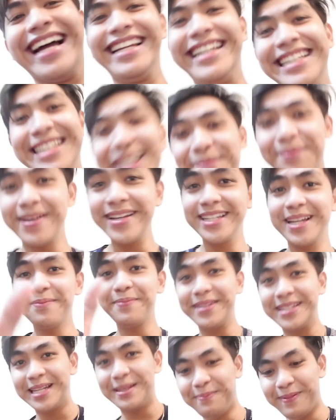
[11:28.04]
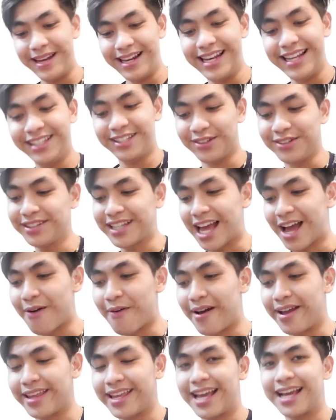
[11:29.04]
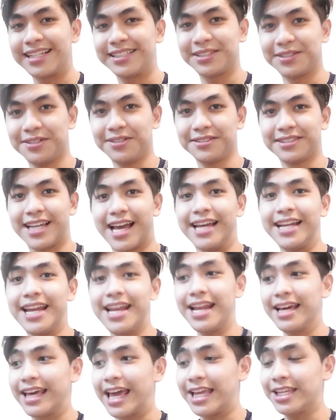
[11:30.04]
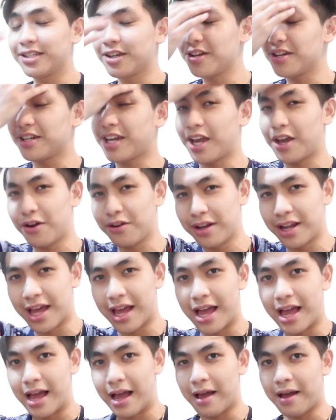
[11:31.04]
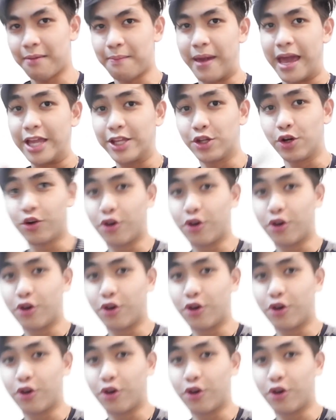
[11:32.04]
Kanina pa niya pinipilit yung tawa niya. So, sana nag-enjoy kayo na medyo